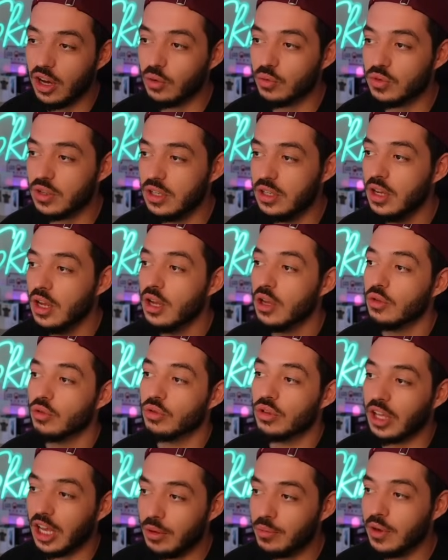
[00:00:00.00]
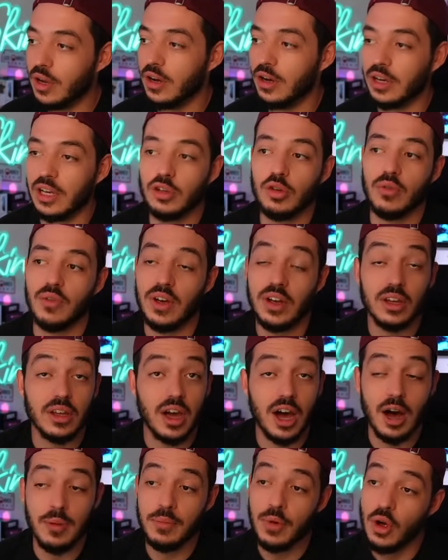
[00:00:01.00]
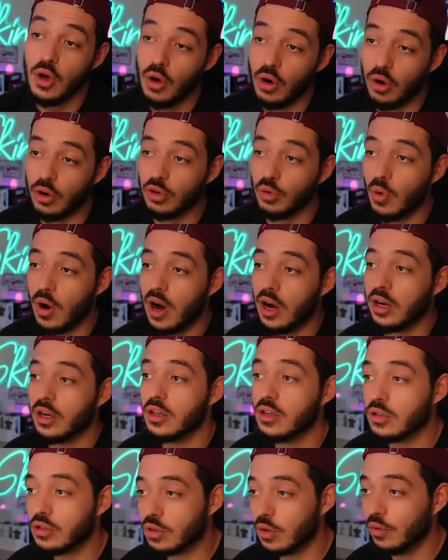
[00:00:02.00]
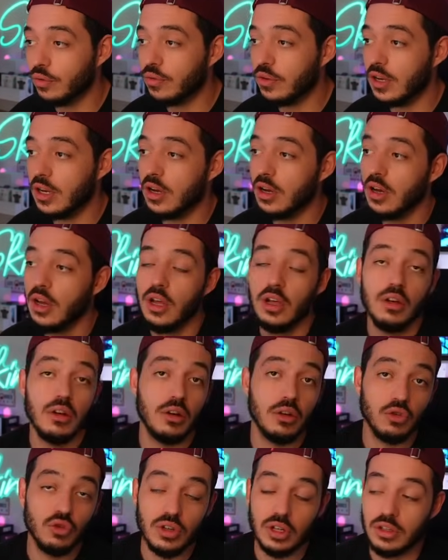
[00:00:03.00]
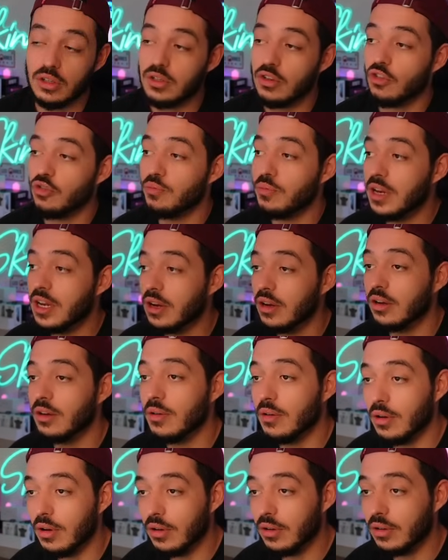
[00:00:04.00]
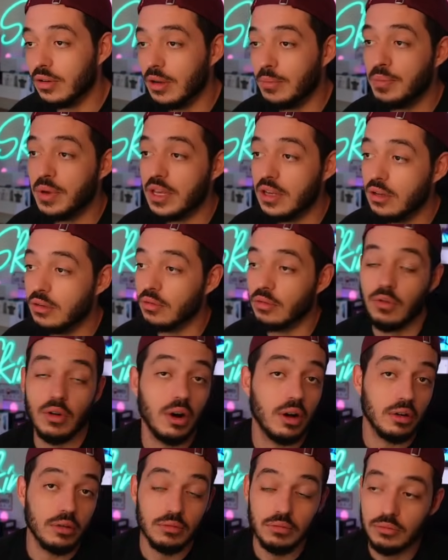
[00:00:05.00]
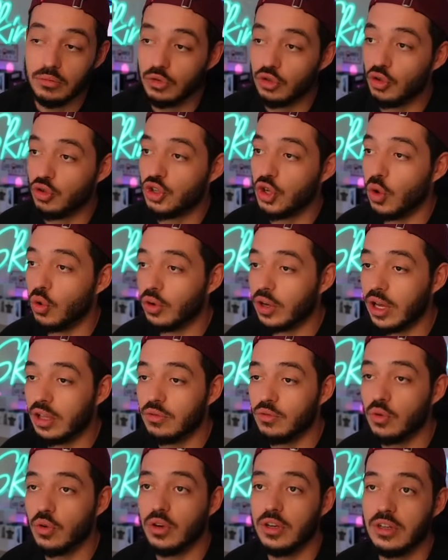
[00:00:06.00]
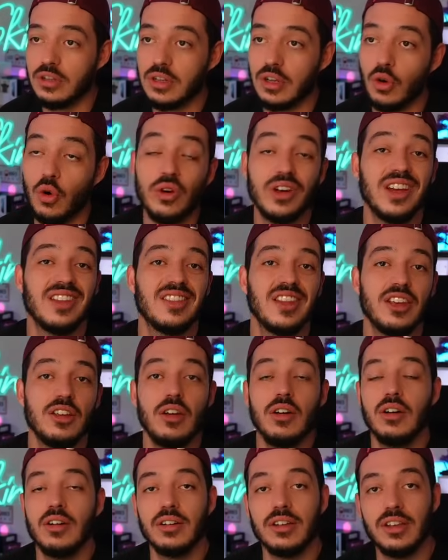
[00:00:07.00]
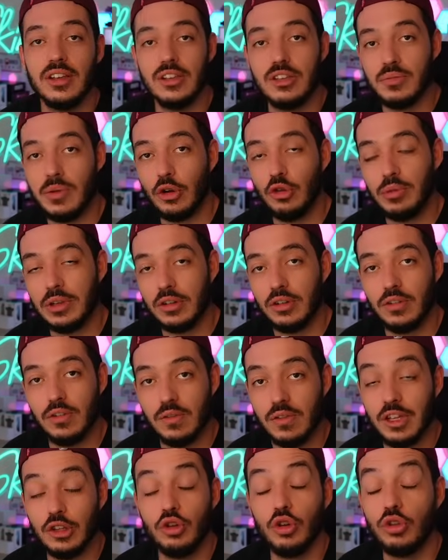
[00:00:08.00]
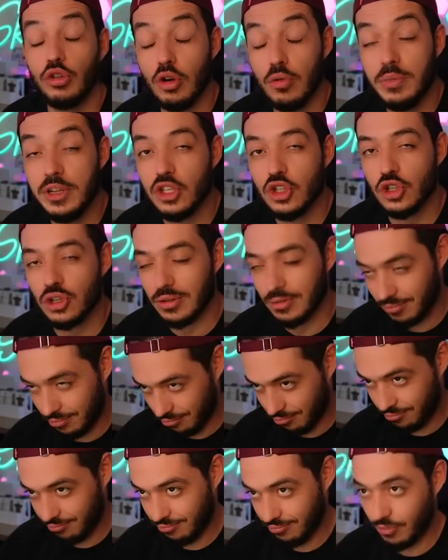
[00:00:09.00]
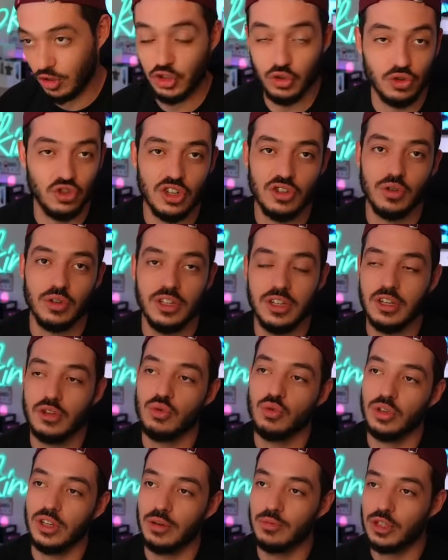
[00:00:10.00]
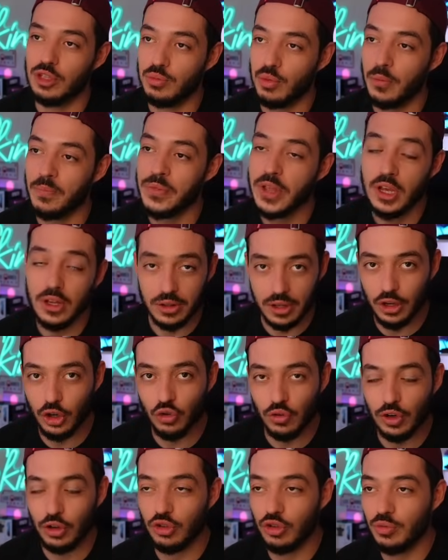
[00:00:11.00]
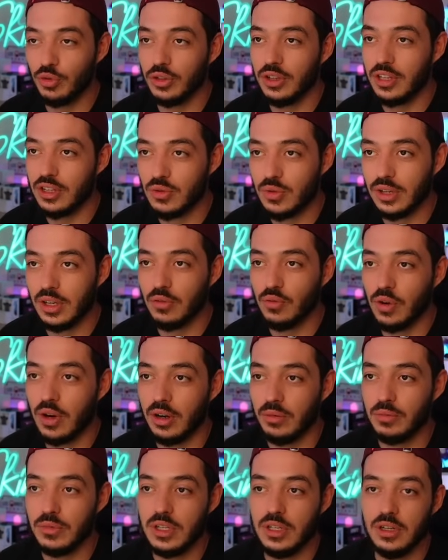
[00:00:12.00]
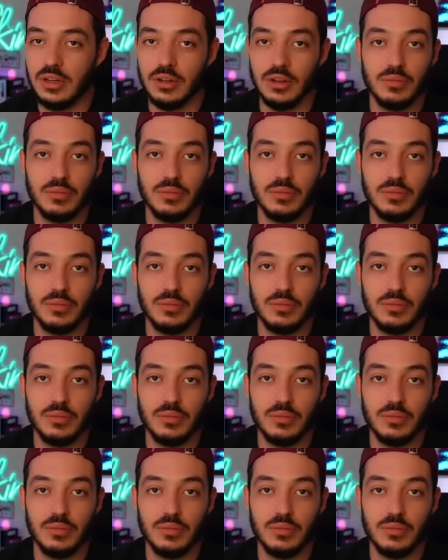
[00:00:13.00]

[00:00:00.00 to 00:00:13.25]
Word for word: aussi. Très bien, 81 hein, grammes, en noir, sans fil, euh, jusqu'à 19 000 DPI. Donc voilà. De chez Rocat, vous connaissez. Rocat d'ailleurs, hein, qui a disparu maintenant, qui va devenir Turtle Beach. Hmm, ils ont déjà sorti des souris un petit peu. D'ailleurs, je vais leur demander, histoire d'avoir un petit,